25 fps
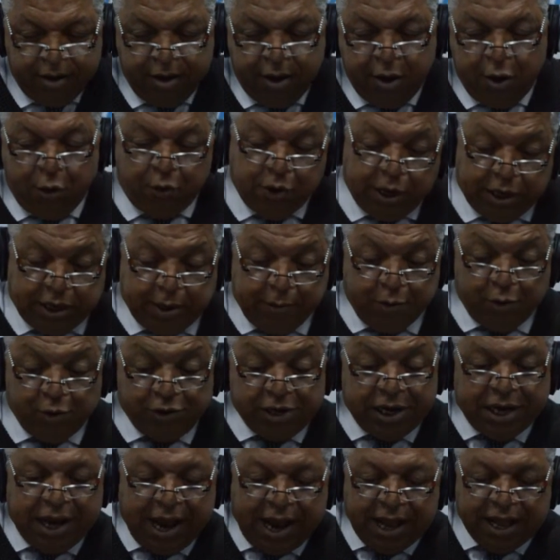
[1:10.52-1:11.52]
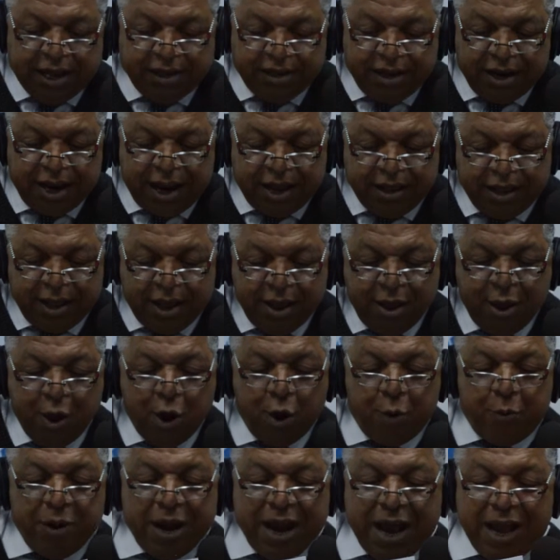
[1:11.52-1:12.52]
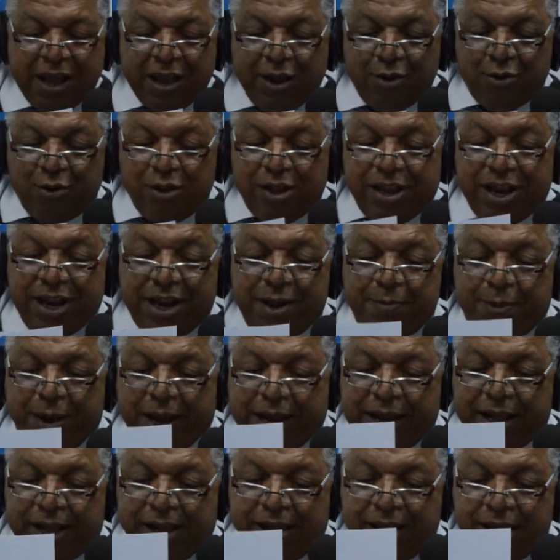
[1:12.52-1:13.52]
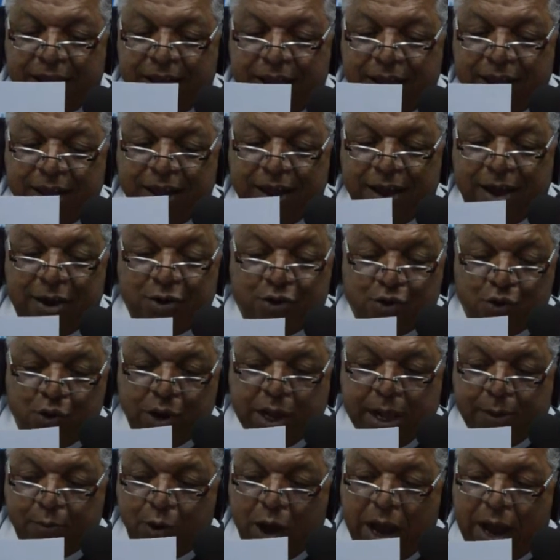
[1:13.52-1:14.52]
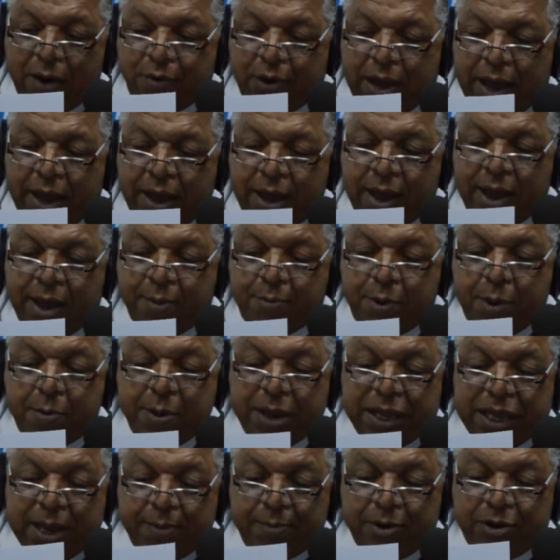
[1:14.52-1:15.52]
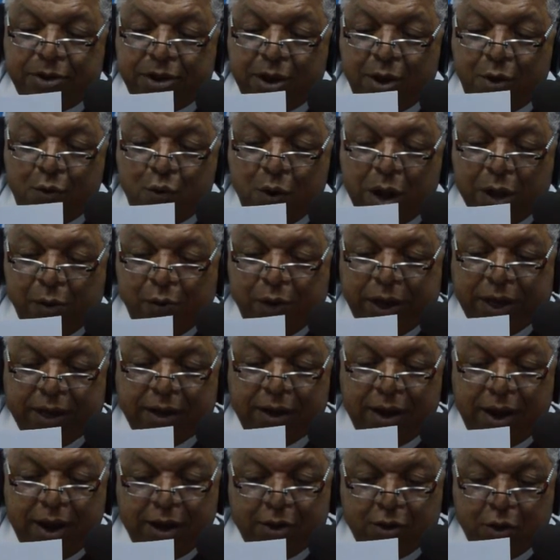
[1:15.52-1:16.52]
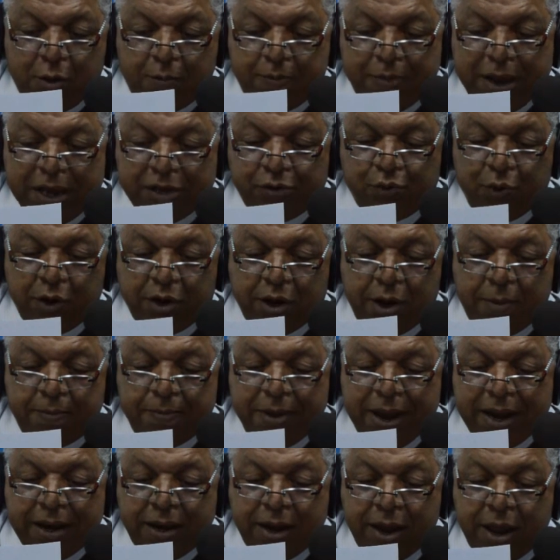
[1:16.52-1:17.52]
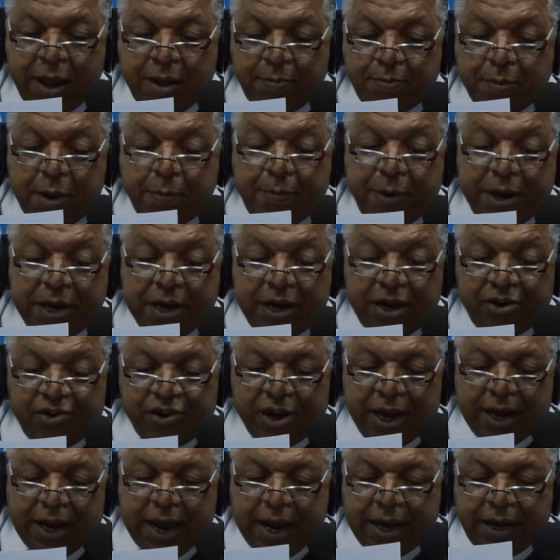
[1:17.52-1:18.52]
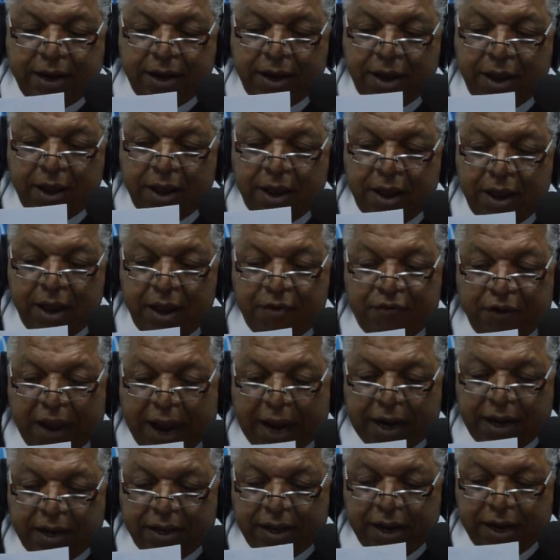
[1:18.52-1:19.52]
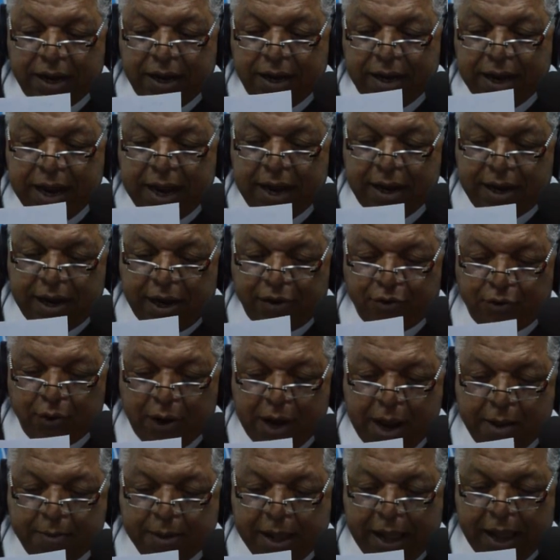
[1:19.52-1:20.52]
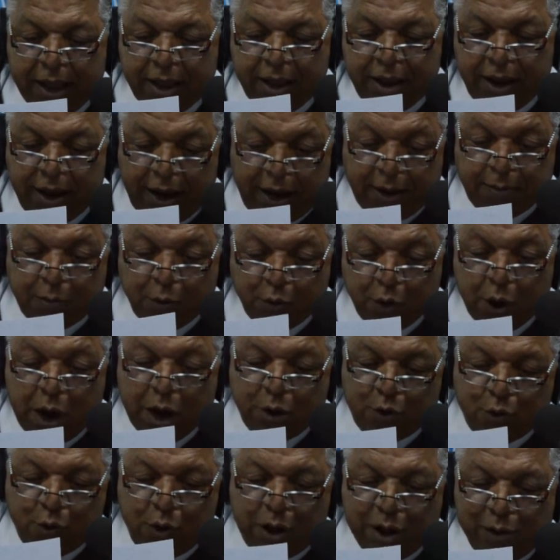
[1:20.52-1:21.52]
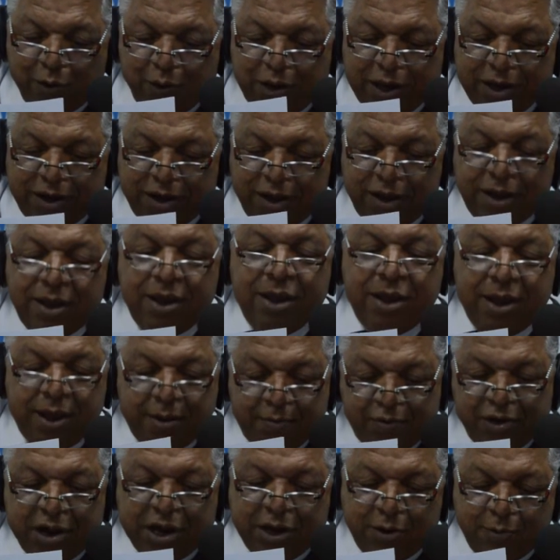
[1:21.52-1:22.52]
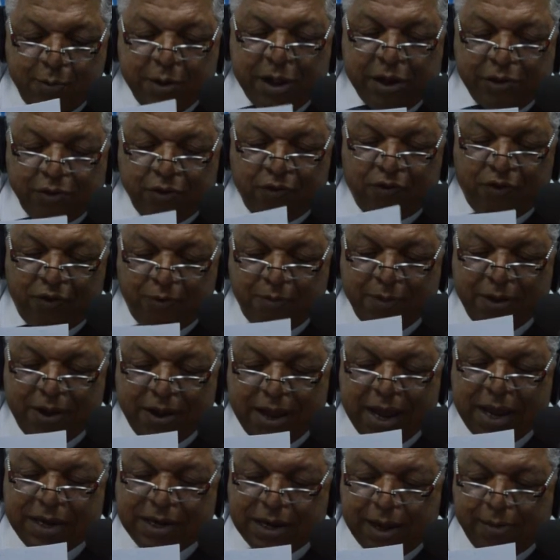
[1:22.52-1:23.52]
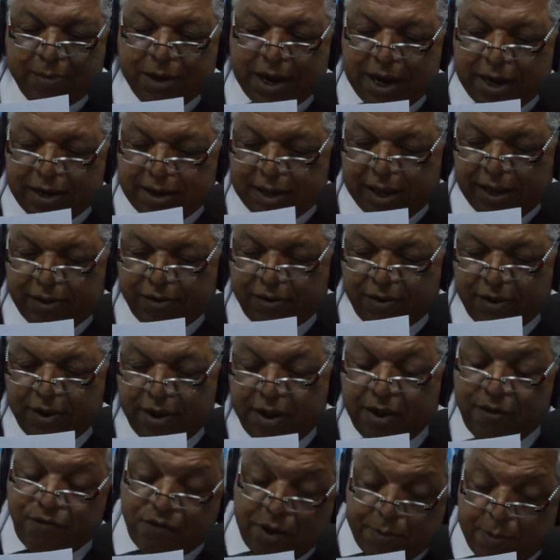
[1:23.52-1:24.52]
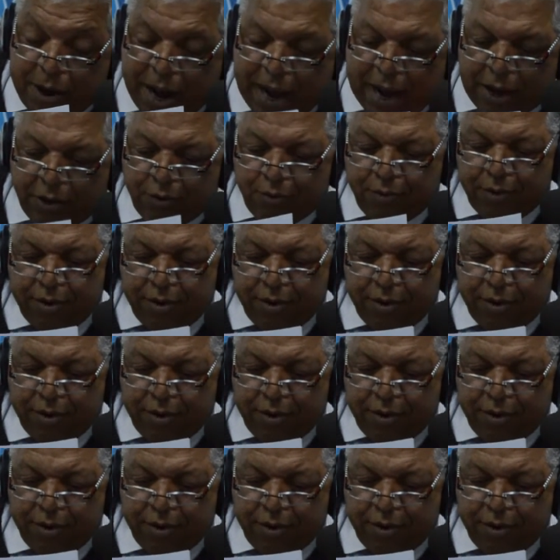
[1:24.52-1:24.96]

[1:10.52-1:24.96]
ونعتبره زاد حركة النهضة وبالأحرى نور الدين البحيري آه، شهر معاوية بمثابة وارويك الكومباس والكومبان ما بين الشقين في عائلة النداء دحسو الغابرة علما أن وارويك مشات براسه في خطرة من الخطرات فبحيث